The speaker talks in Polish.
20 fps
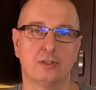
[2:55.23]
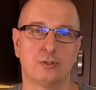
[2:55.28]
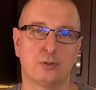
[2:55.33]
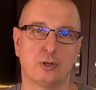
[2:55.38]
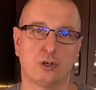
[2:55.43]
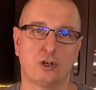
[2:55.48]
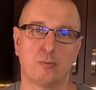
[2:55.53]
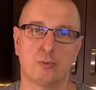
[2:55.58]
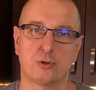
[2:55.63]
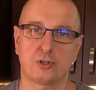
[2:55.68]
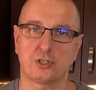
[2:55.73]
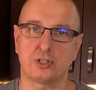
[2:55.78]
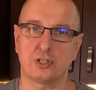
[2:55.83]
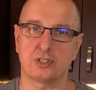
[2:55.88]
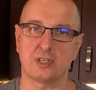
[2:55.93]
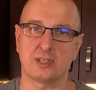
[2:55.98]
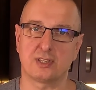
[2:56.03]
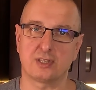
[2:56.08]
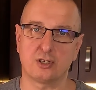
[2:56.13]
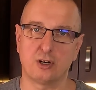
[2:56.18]
z którego możecie
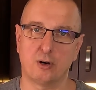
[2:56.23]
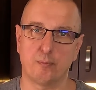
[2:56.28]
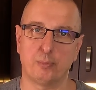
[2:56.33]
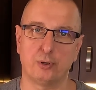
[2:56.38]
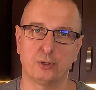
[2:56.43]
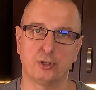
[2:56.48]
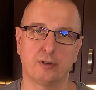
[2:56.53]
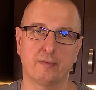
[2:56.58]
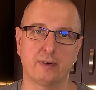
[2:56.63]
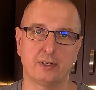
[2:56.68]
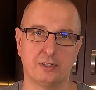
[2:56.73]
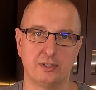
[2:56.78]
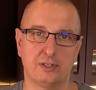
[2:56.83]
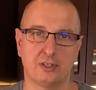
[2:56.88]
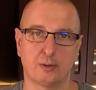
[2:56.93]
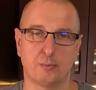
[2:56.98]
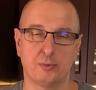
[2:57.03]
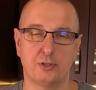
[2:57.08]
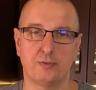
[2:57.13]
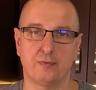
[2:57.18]
sobie skomponować i
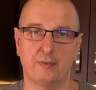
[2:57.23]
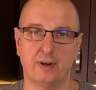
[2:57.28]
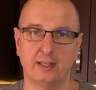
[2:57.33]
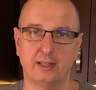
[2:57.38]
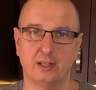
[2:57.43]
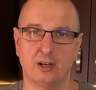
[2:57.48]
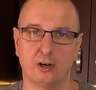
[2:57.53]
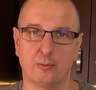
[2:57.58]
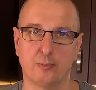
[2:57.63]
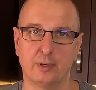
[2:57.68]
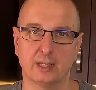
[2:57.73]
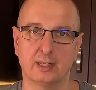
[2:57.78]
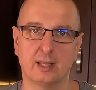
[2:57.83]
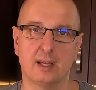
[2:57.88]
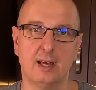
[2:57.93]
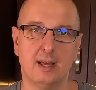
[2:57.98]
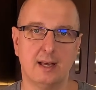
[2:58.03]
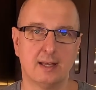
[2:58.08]
zrobić fajny obiad.